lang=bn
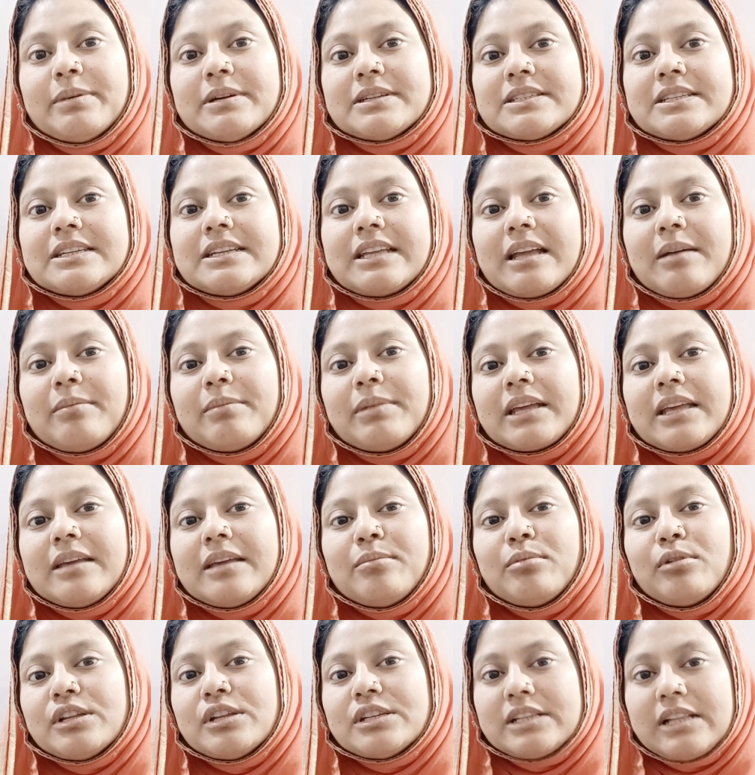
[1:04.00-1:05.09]
পার্সেন্টকে আমরা কি
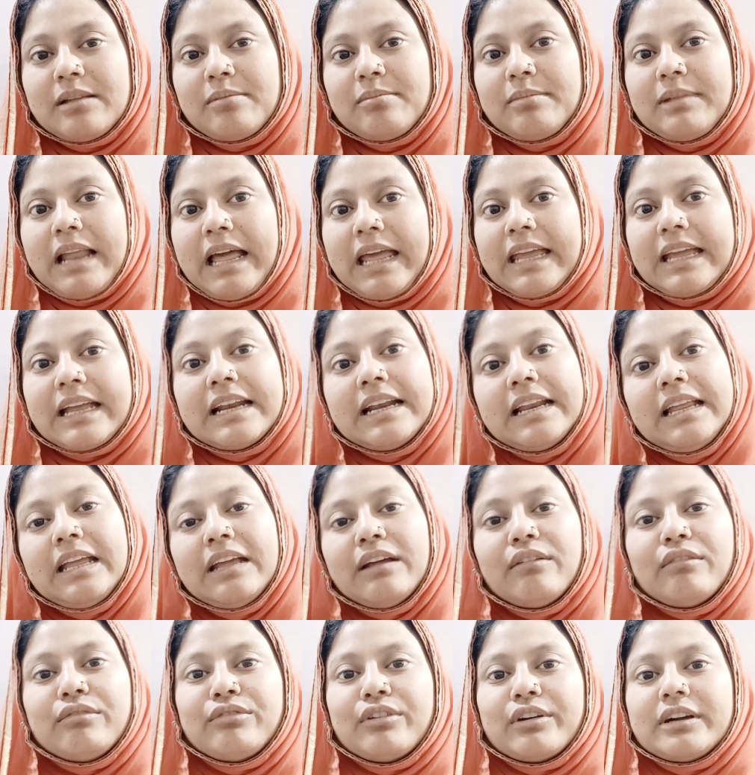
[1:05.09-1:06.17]
বলেছিলাম লাইকলি
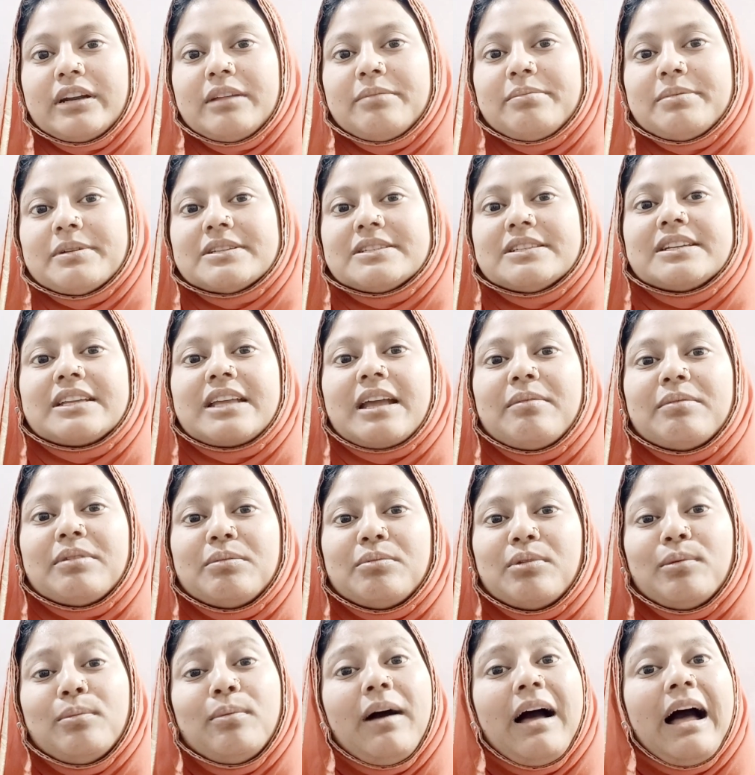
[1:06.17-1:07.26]
ফর্টি পার্সেন্টকে আমরা
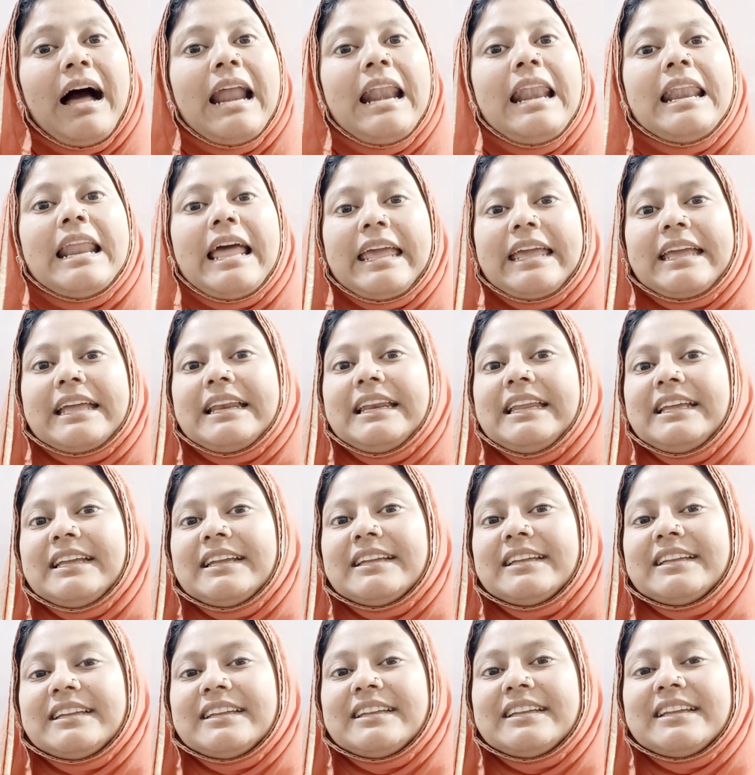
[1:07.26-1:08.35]
বলবো আনলাইকলি
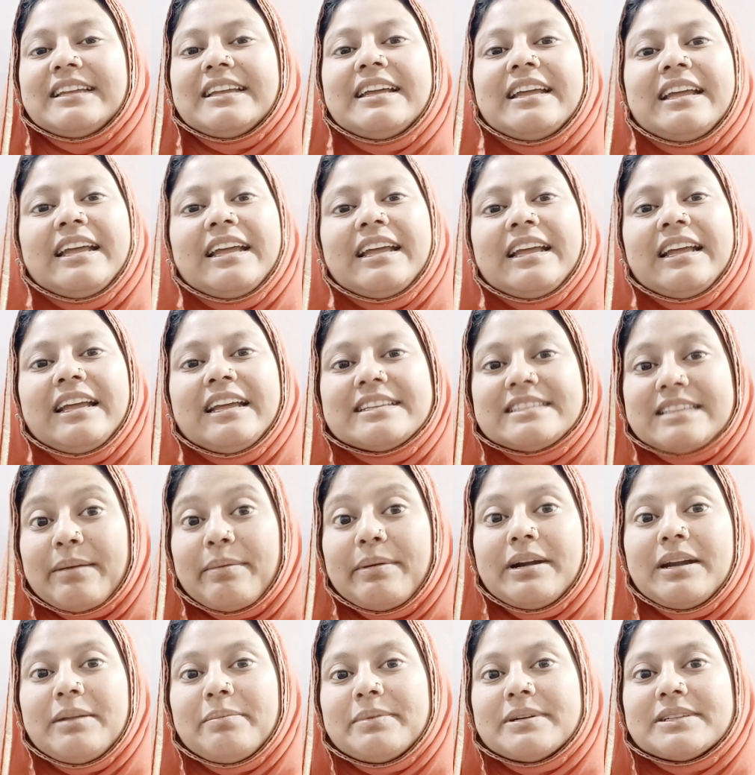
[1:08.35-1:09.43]

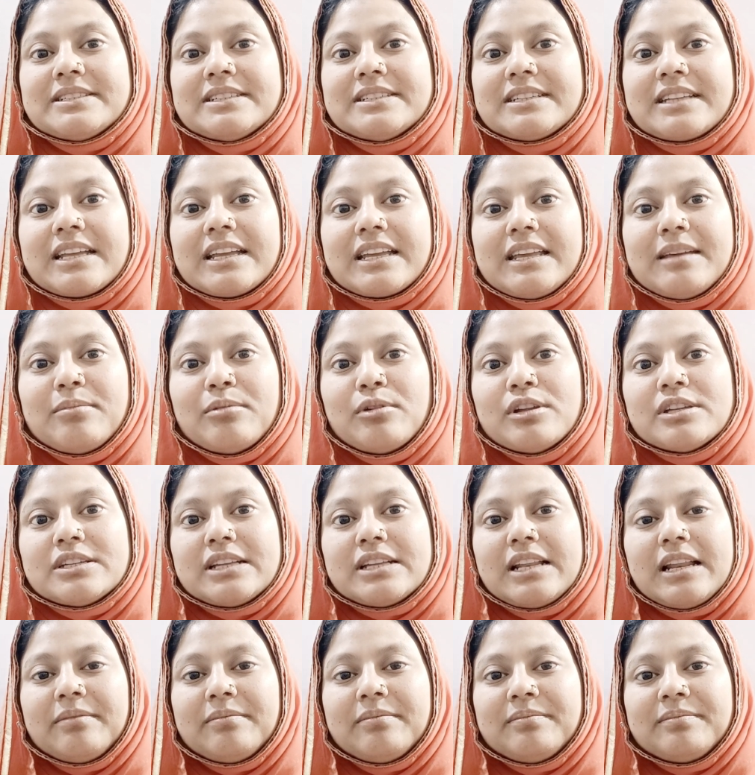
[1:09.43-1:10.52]
সেভেন্টি পার্সেন্টকে কী
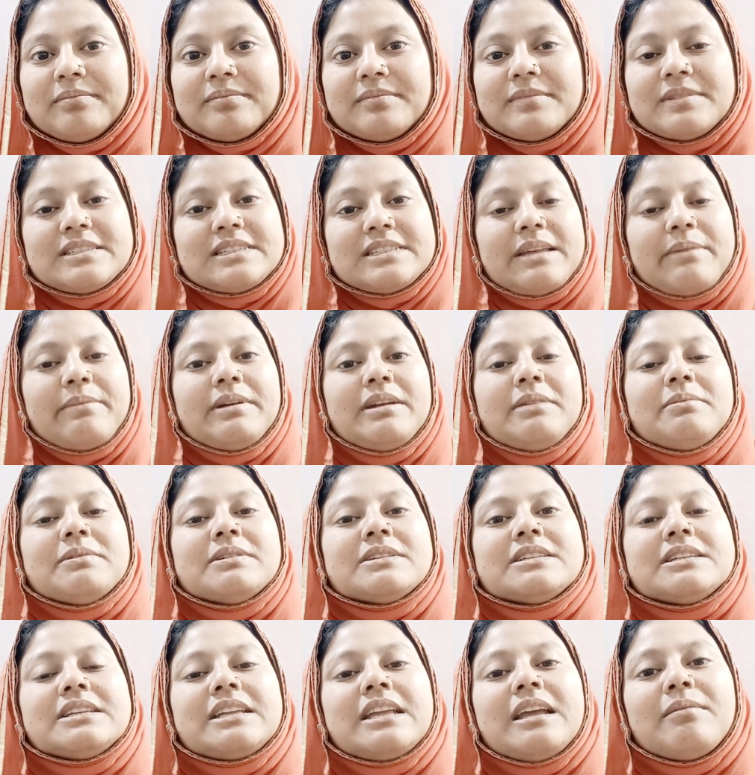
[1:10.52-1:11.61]
বলেছিলাম সেভেন্টি
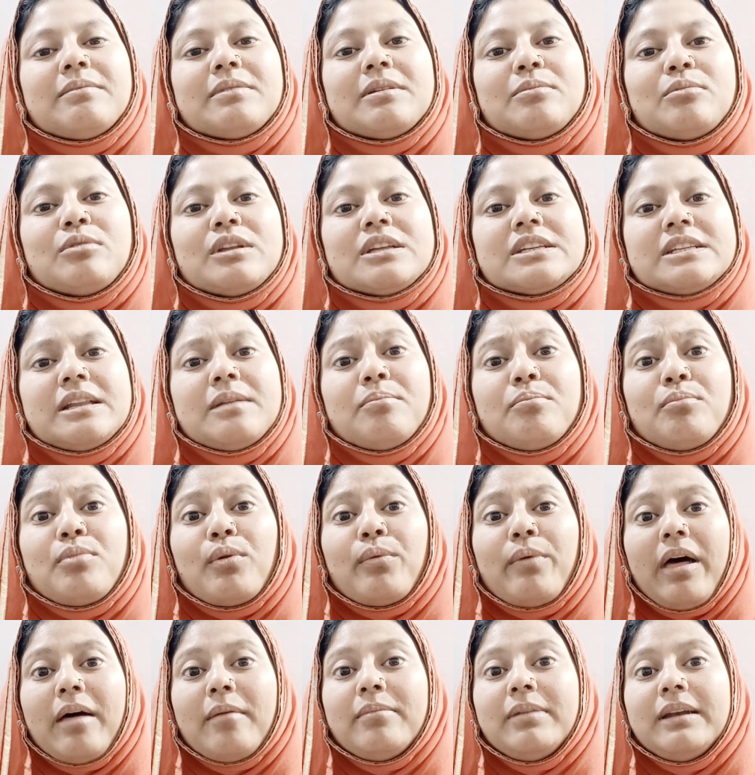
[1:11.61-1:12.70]
পার্সেন্টকে আমরা বলেছিলাম
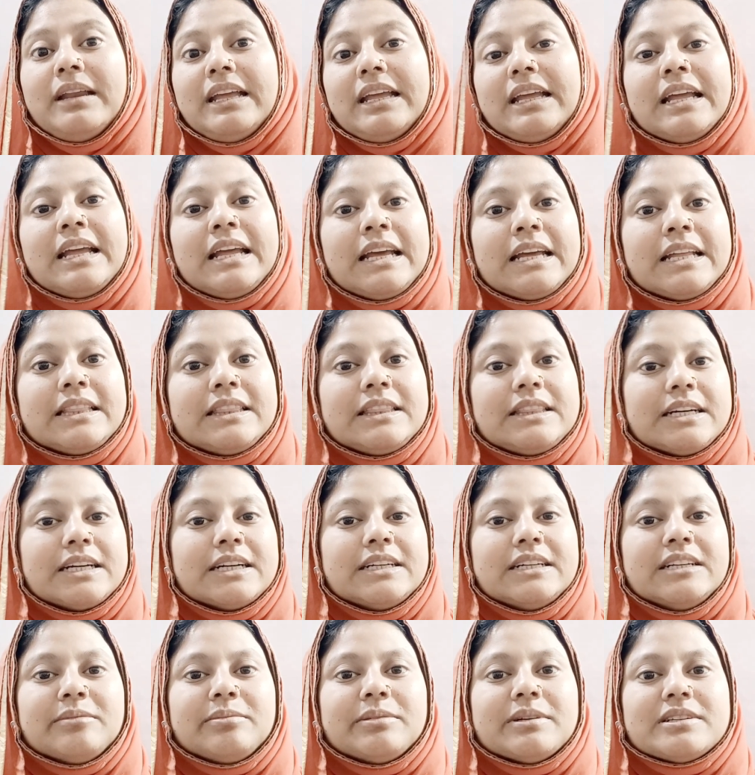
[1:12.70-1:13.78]
প্রোবাবলি
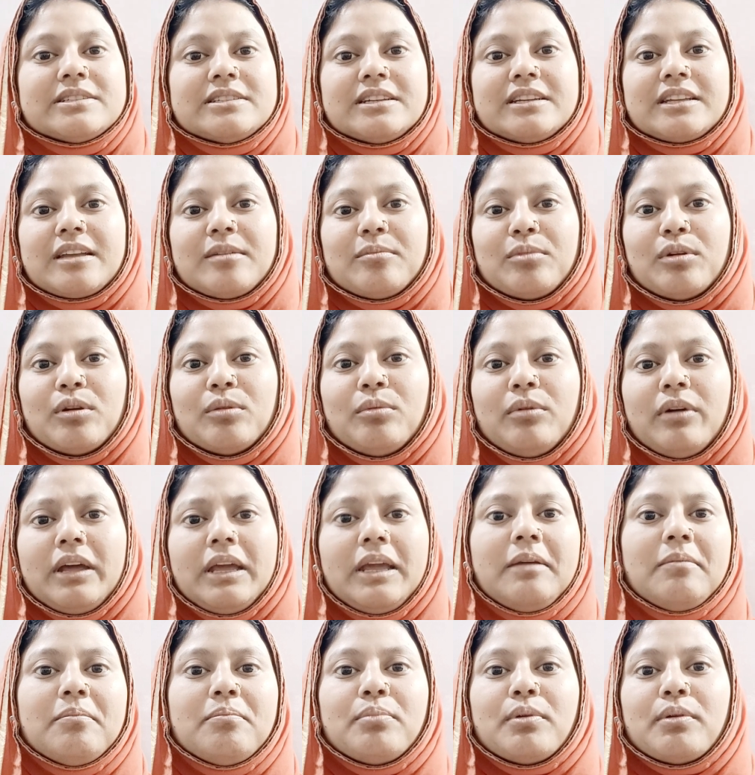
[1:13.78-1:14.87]
থার্টি পার্সেন্টকে বলবো
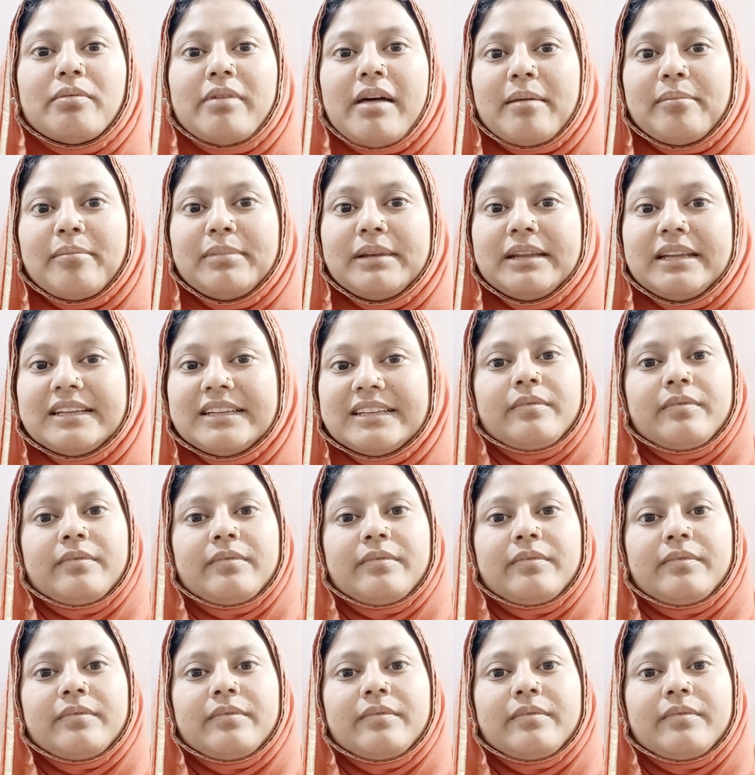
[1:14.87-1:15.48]
ইমপ্রোব্যাবলি